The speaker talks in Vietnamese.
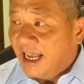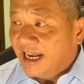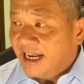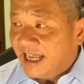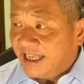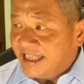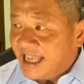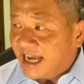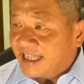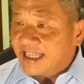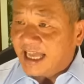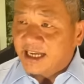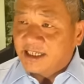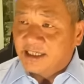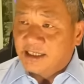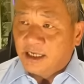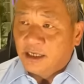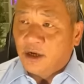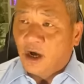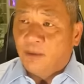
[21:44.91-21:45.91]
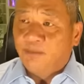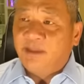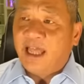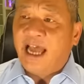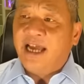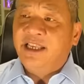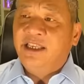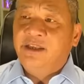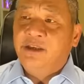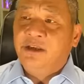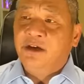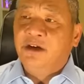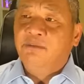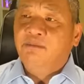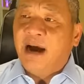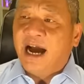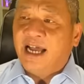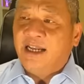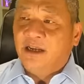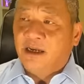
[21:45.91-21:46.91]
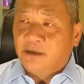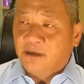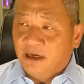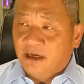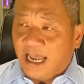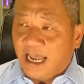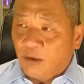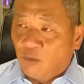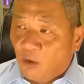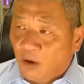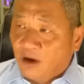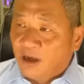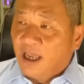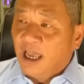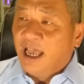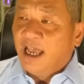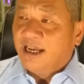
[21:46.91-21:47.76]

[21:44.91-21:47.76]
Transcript: là gia tăng sự hợp tác giữa ba lực lượng hải quân